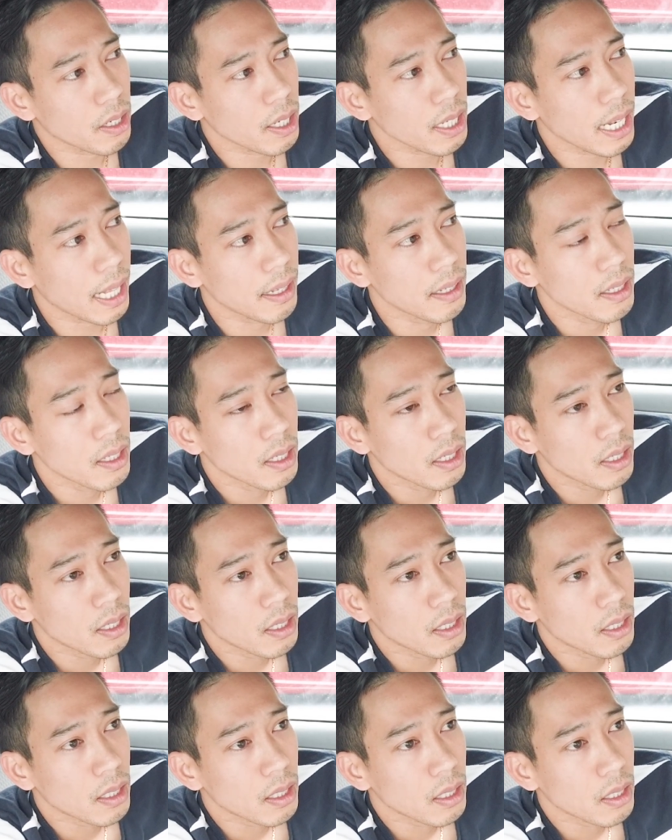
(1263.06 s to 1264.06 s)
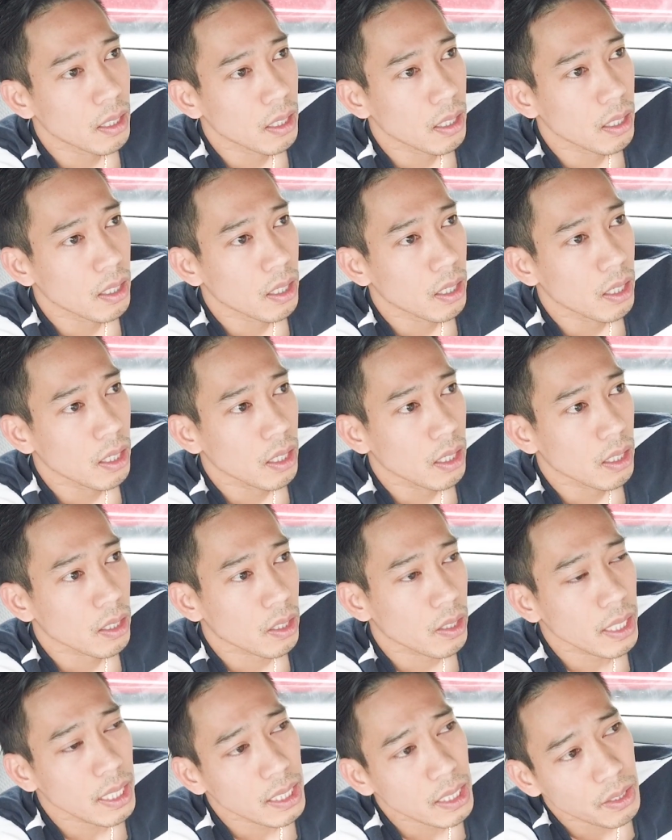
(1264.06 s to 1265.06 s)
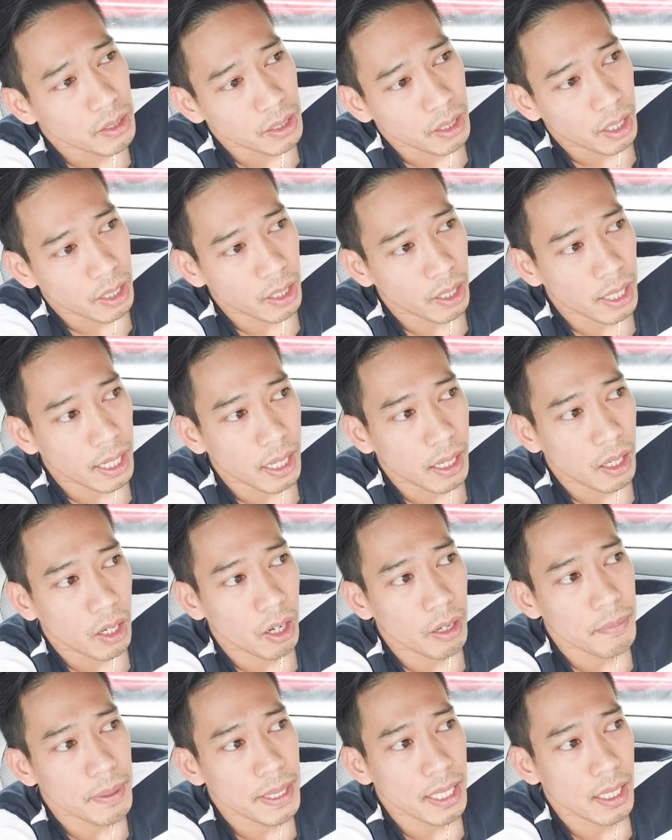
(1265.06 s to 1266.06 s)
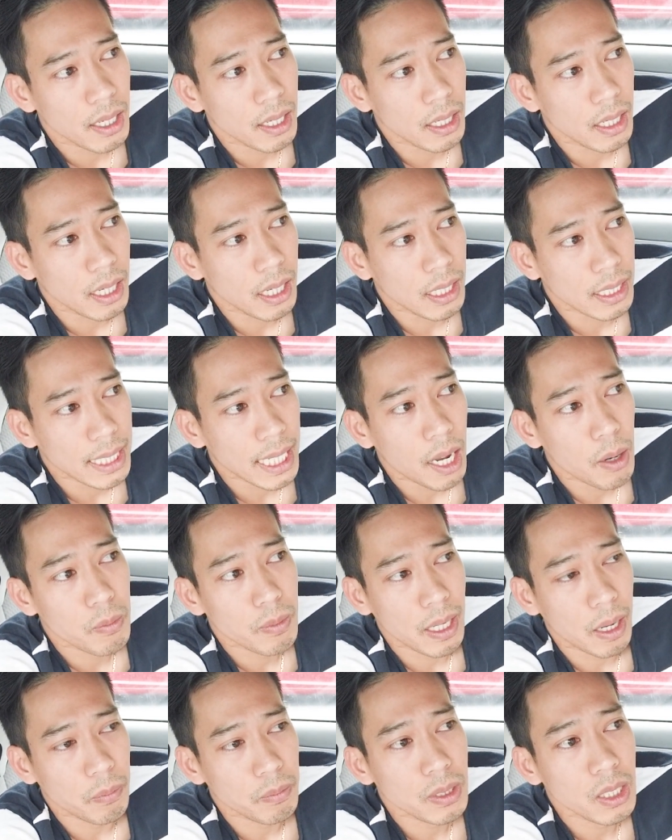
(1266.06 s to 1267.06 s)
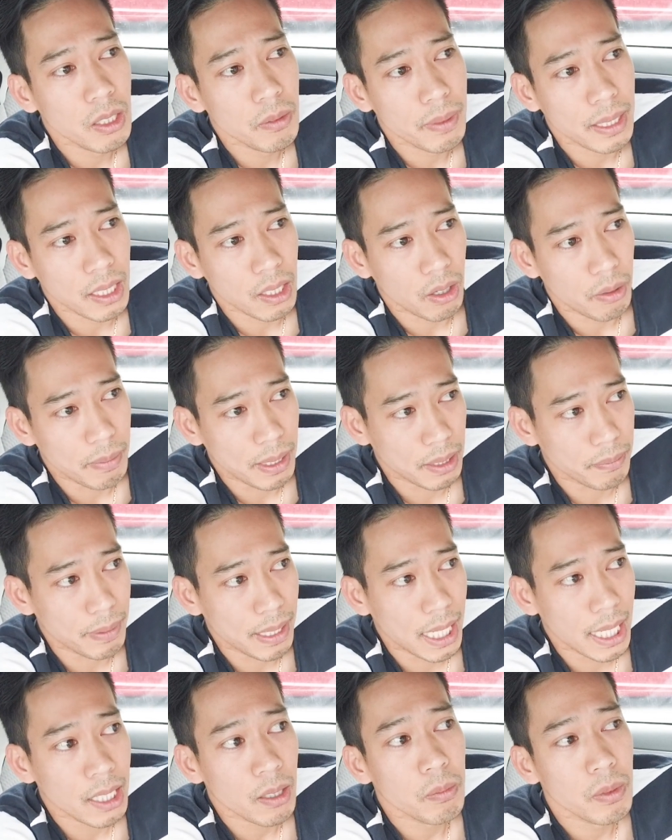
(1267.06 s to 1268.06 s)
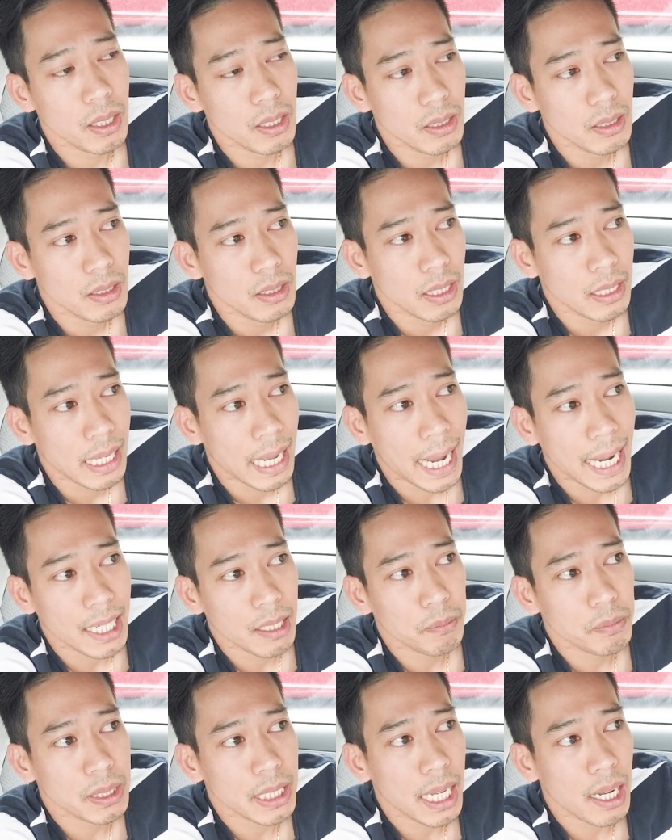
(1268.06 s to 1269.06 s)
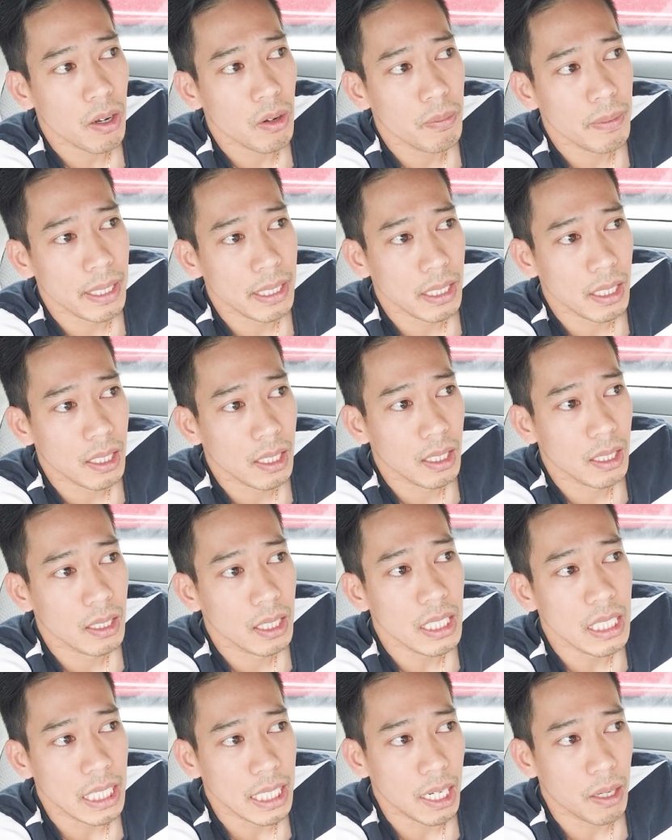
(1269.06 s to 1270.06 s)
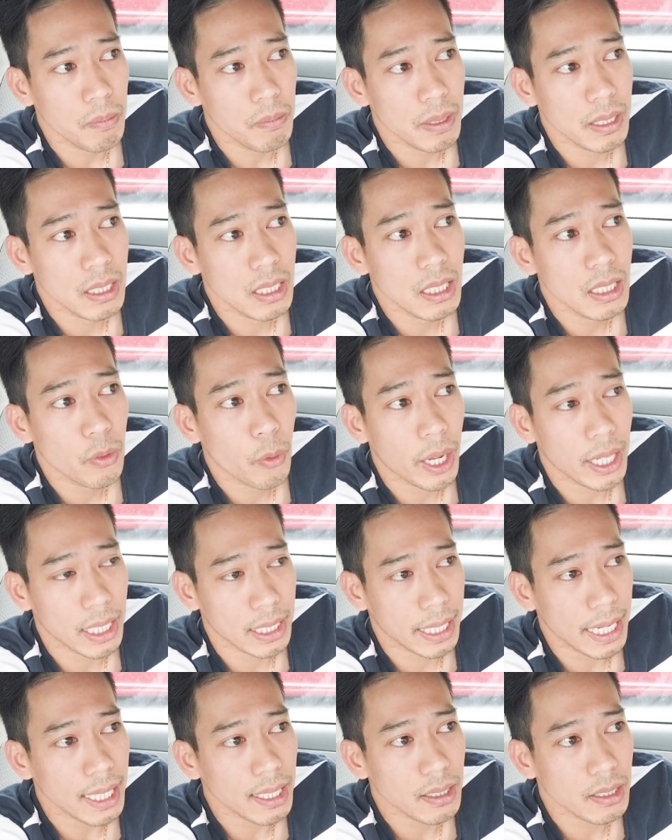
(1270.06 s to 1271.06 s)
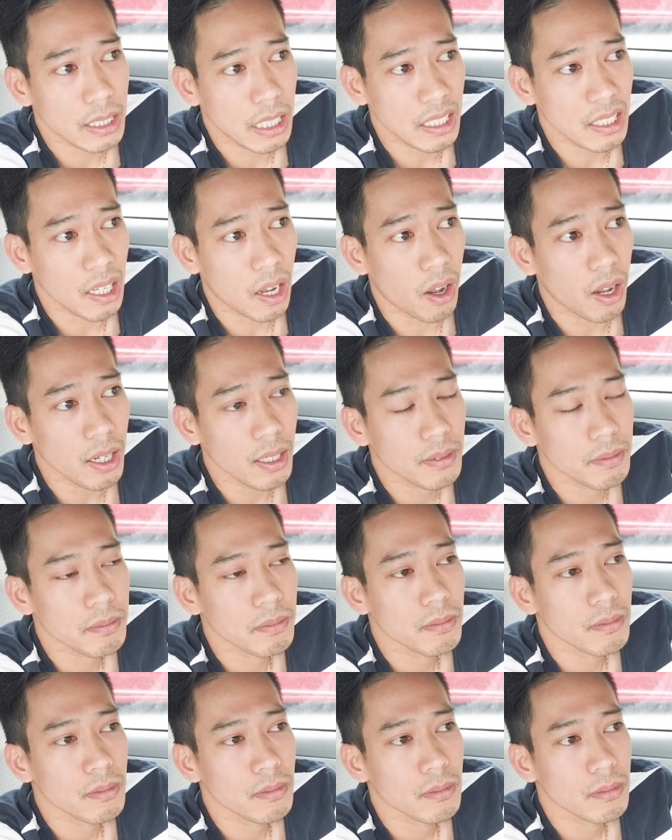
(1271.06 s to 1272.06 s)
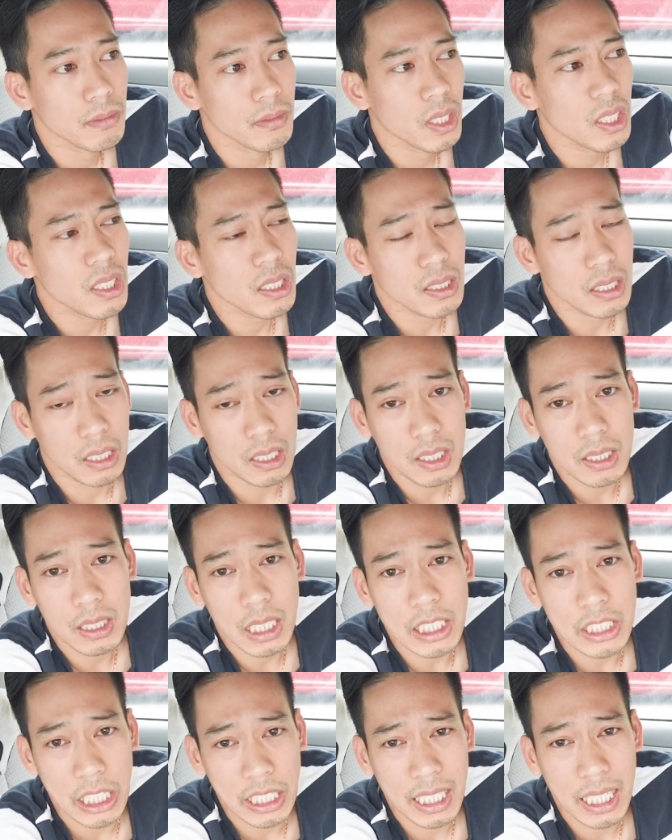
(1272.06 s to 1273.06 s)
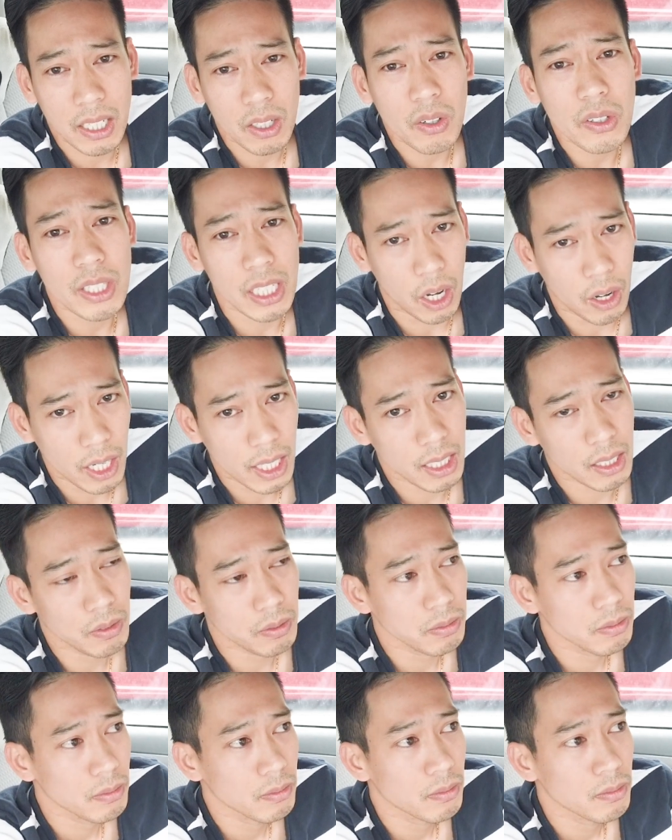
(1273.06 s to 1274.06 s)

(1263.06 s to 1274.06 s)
họ nói là có rất nhiều người họ nói là thôi bây giờ ờ, cái ông này ông thương mày gọi mày mày lấy ông đi hai năm sau mày uh, ly dị ổng mày đi quen hàng khác chuyện nhỏ nó thật sự cái chuyện này nó có nhỏ hay không